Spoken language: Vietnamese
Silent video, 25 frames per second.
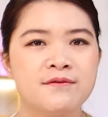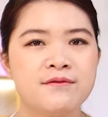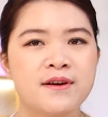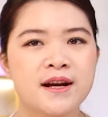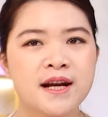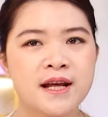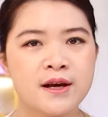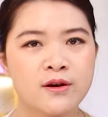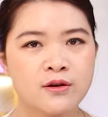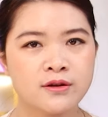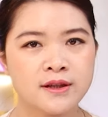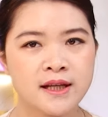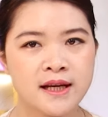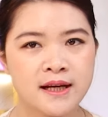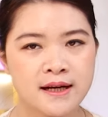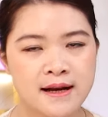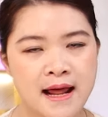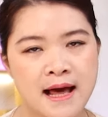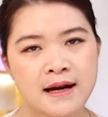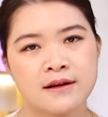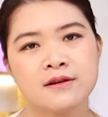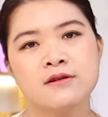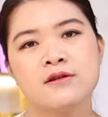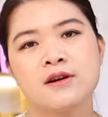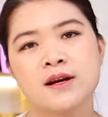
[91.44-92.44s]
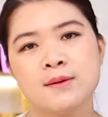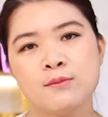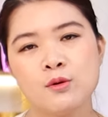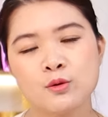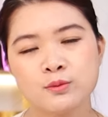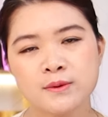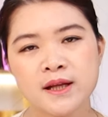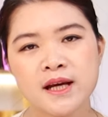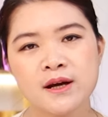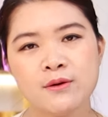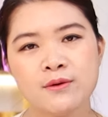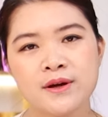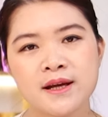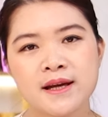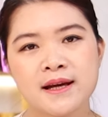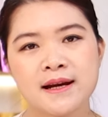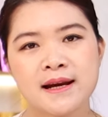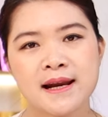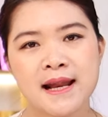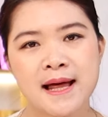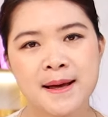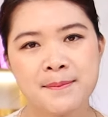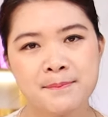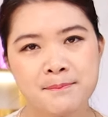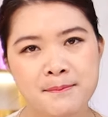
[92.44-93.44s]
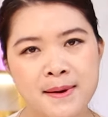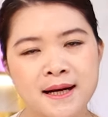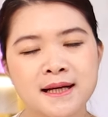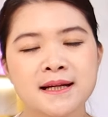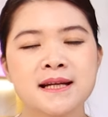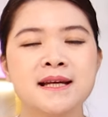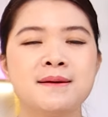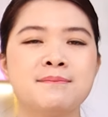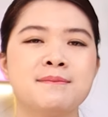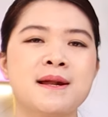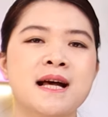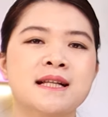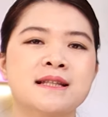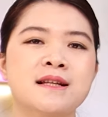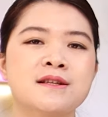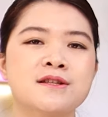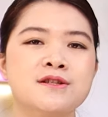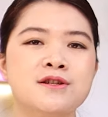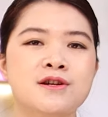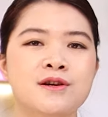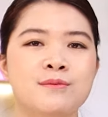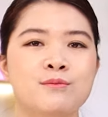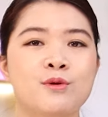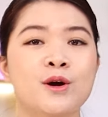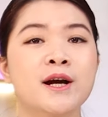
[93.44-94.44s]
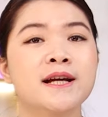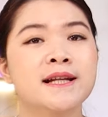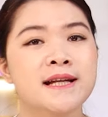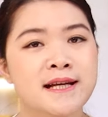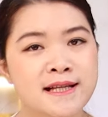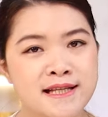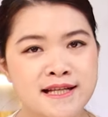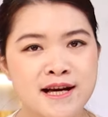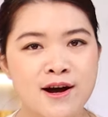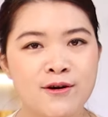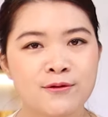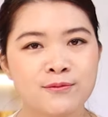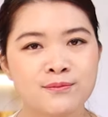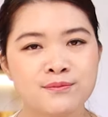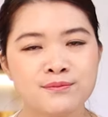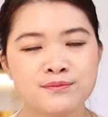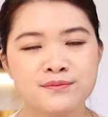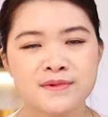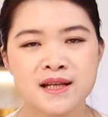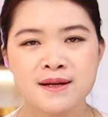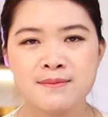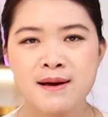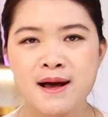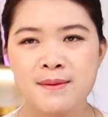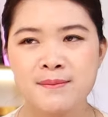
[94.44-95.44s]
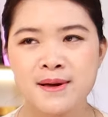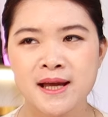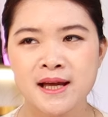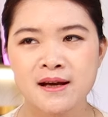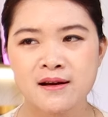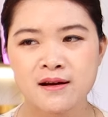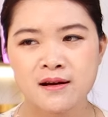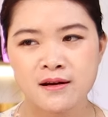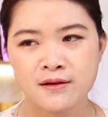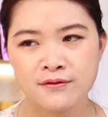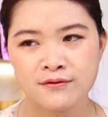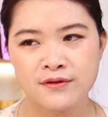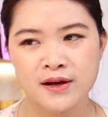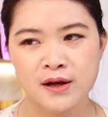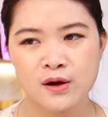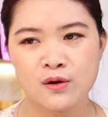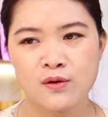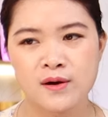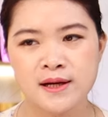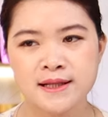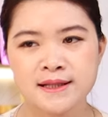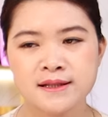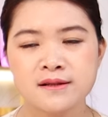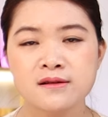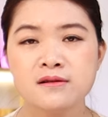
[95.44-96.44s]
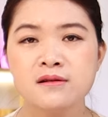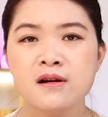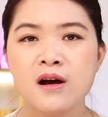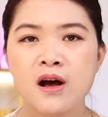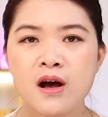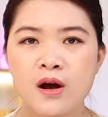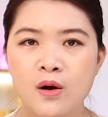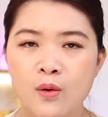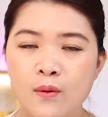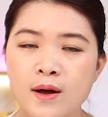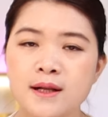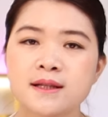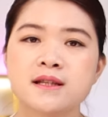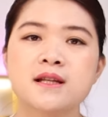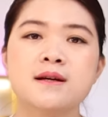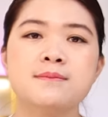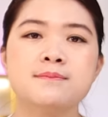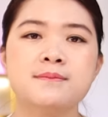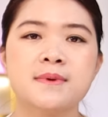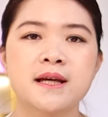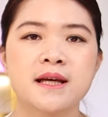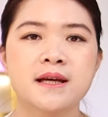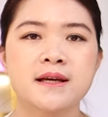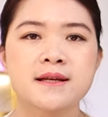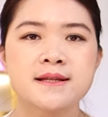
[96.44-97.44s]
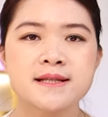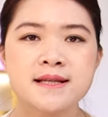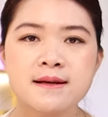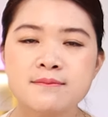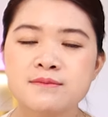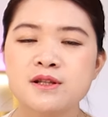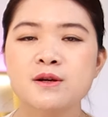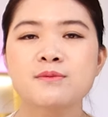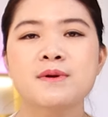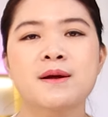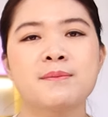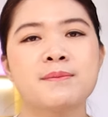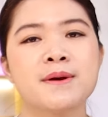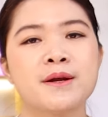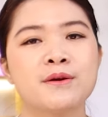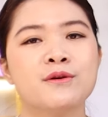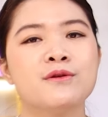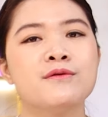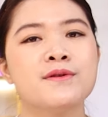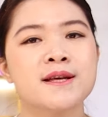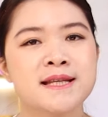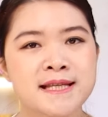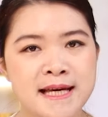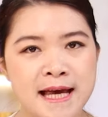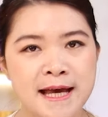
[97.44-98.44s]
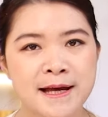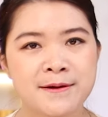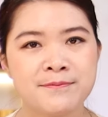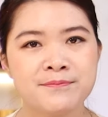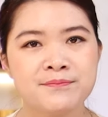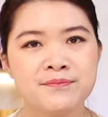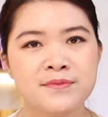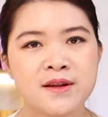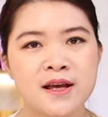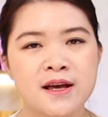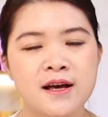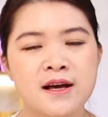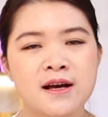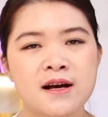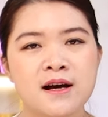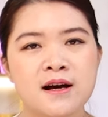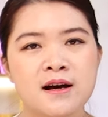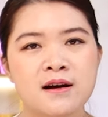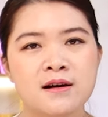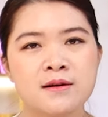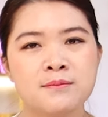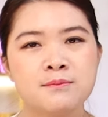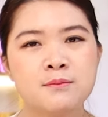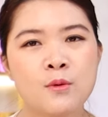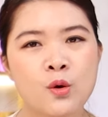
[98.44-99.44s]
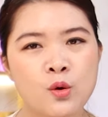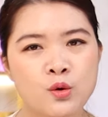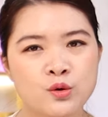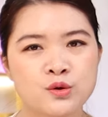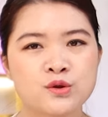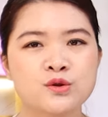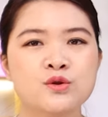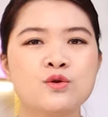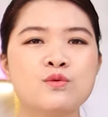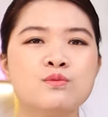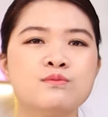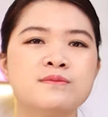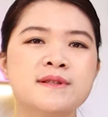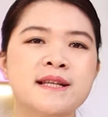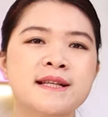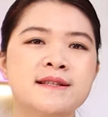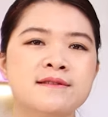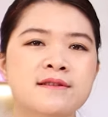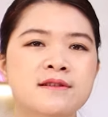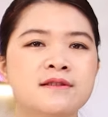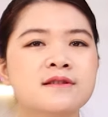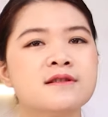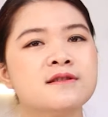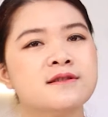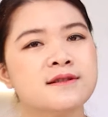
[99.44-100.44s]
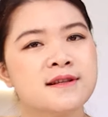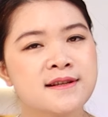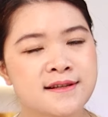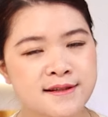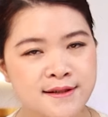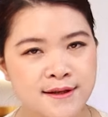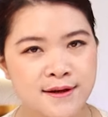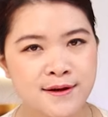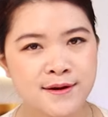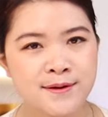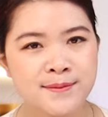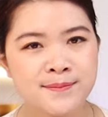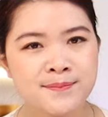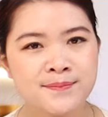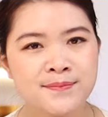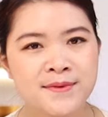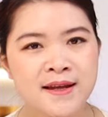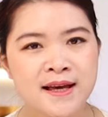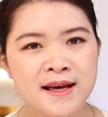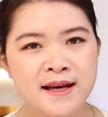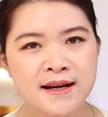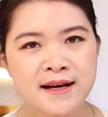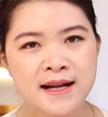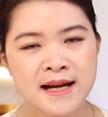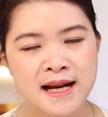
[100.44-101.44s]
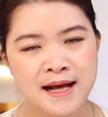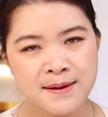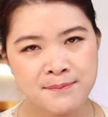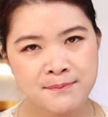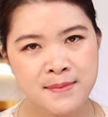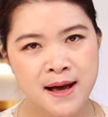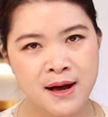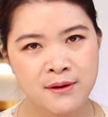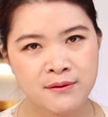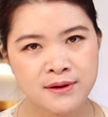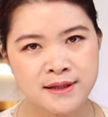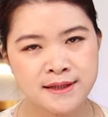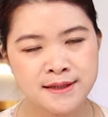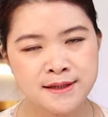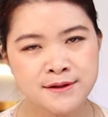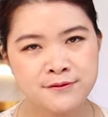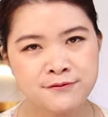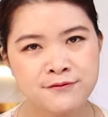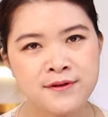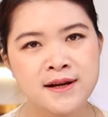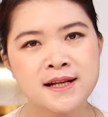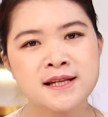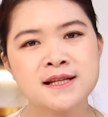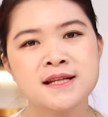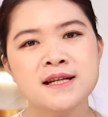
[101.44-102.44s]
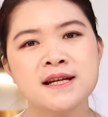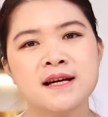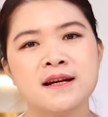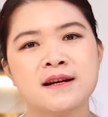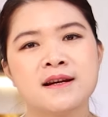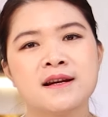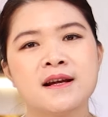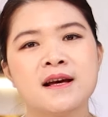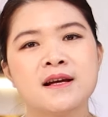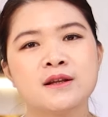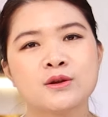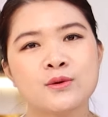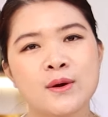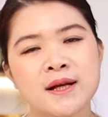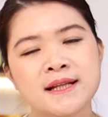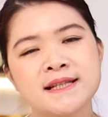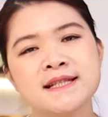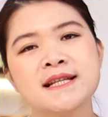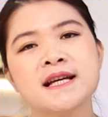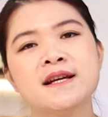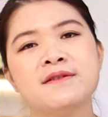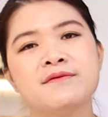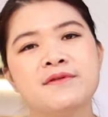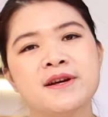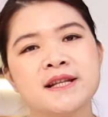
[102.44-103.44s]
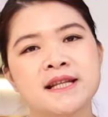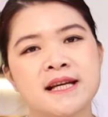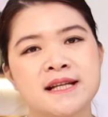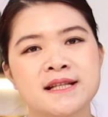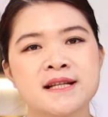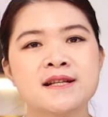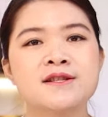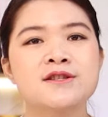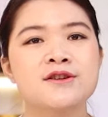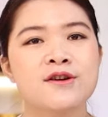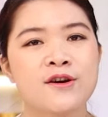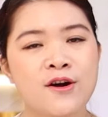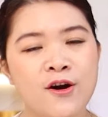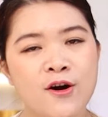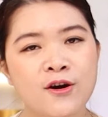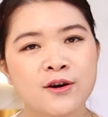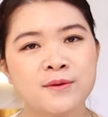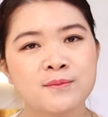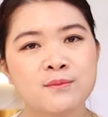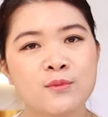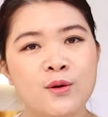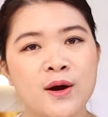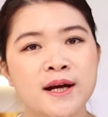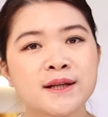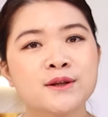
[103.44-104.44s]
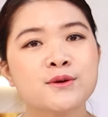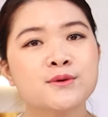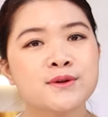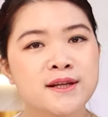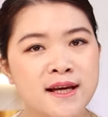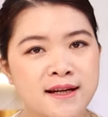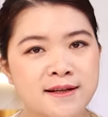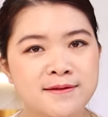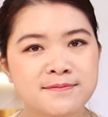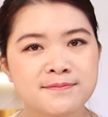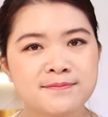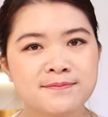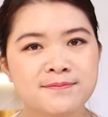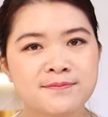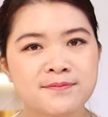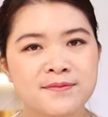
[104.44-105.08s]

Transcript: Và để có thể đạt được cái mục tiêu ấy là bắt kịp đà tăng trưởng một cách nhanh chóng thì ba mẹ cần phải có cái sự quan tâm chăm sóc đặc biệt đối với trẻ, bổ sung dinh dưỡng từ sữa sớm để đảm bảo cái sự phát triển toàn diện về thể chất cho con một cách tốt nhất.